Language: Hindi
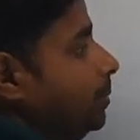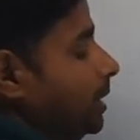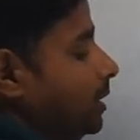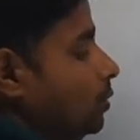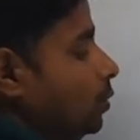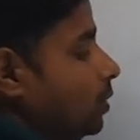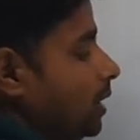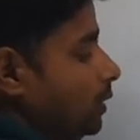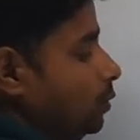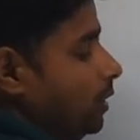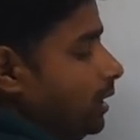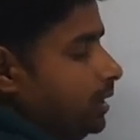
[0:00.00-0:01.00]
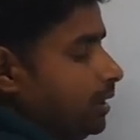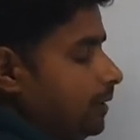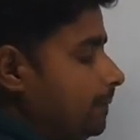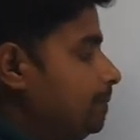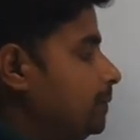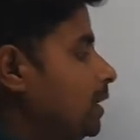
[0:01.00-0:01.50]
फिर दो है दो है ही है
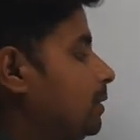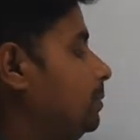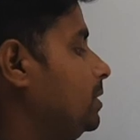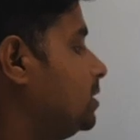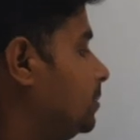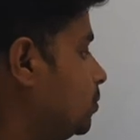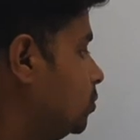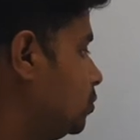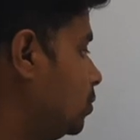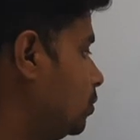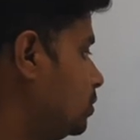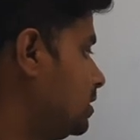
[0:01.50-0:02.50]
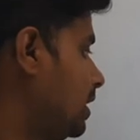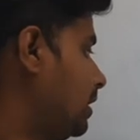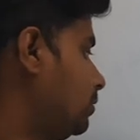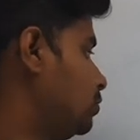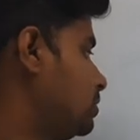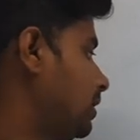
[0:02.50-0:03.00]
फिर सबको जोड़ दो
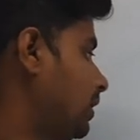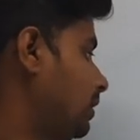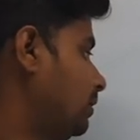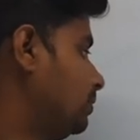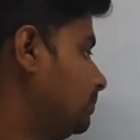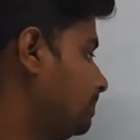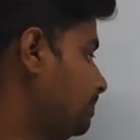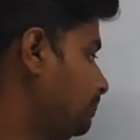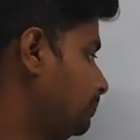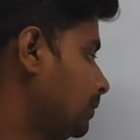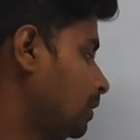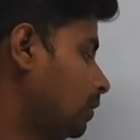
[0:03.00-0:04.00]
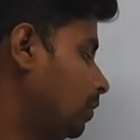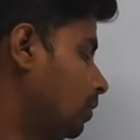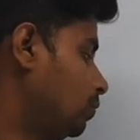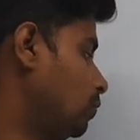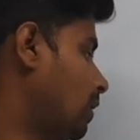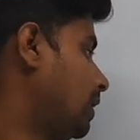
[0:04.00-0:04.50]
चार दो तो छः
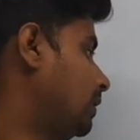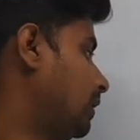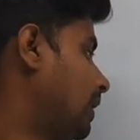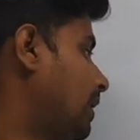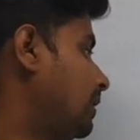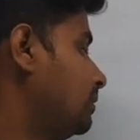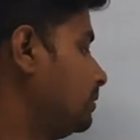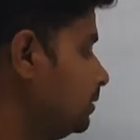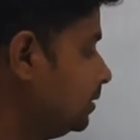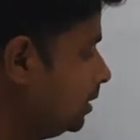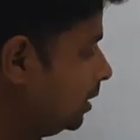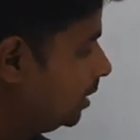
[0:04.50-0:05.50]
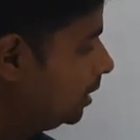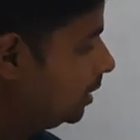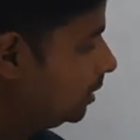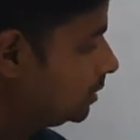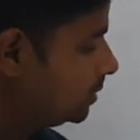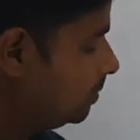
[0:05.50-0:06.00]
और दो आठ आठ
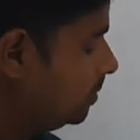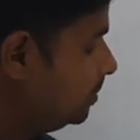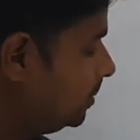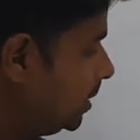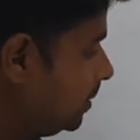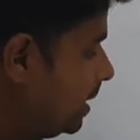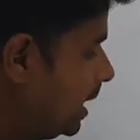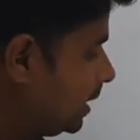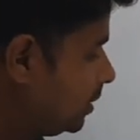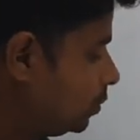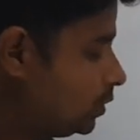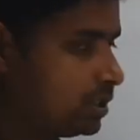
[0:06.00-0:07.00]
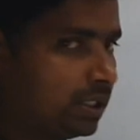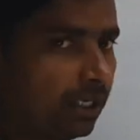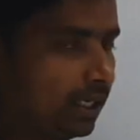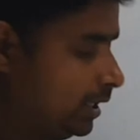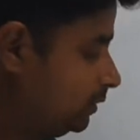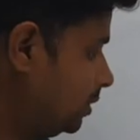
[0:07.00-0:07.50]
में भाग करोगे
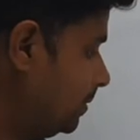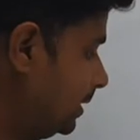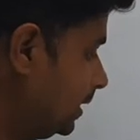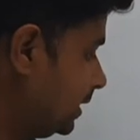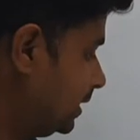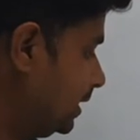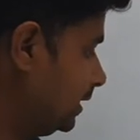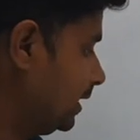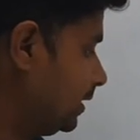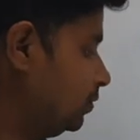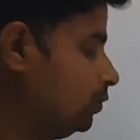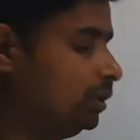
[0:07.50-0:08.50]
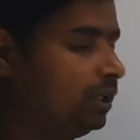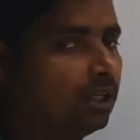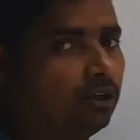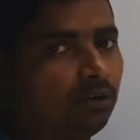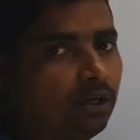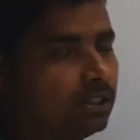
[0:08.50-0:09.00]
छः का तो रिमाइंडर कितना आ जाएगा दो आ
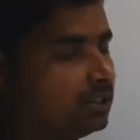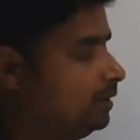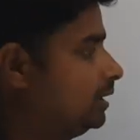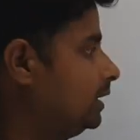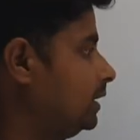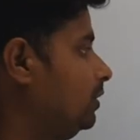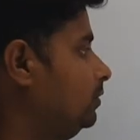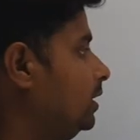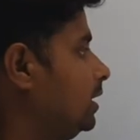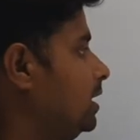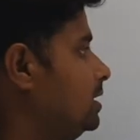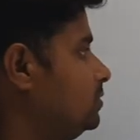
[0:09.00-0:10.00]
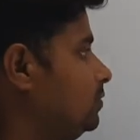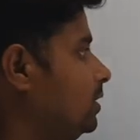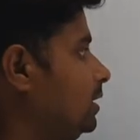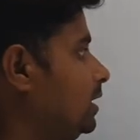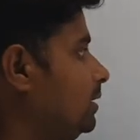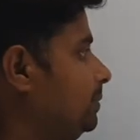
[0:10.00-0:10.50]
जाएगा और यही सवाल का क्या हो जाएगा आंसर
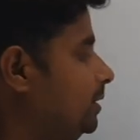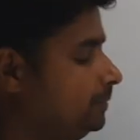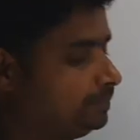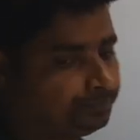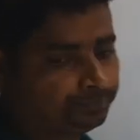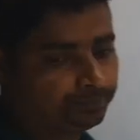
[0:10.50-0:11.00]
आ जाएगा फ्रेंड